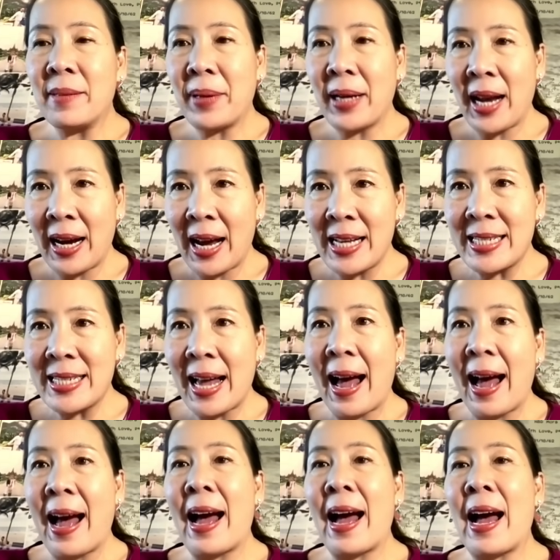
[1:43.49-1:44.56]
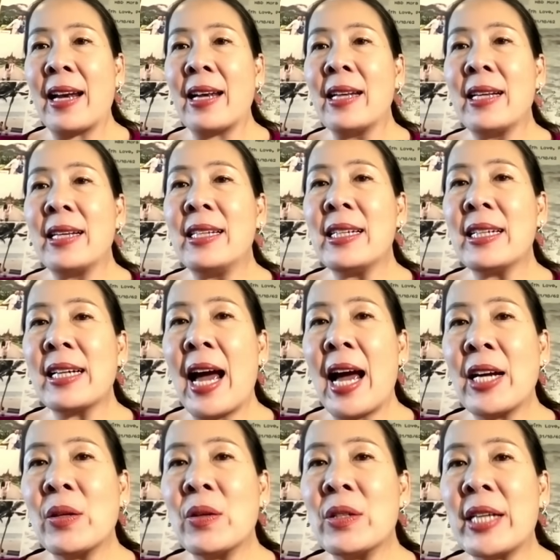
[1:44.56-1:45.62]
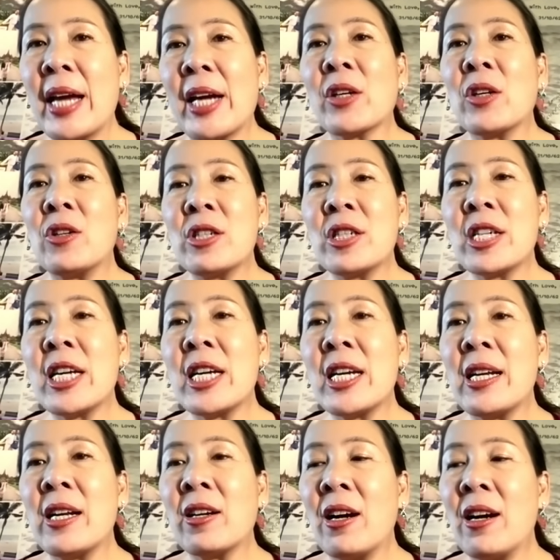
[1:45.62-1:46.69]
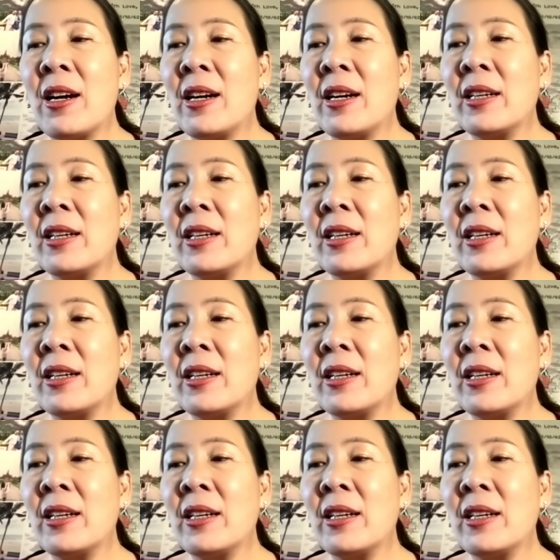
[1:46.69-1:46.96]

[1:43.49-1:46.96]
พลังงานสะอาด เรื่องนาโนเทคโนโลยีแล้วก็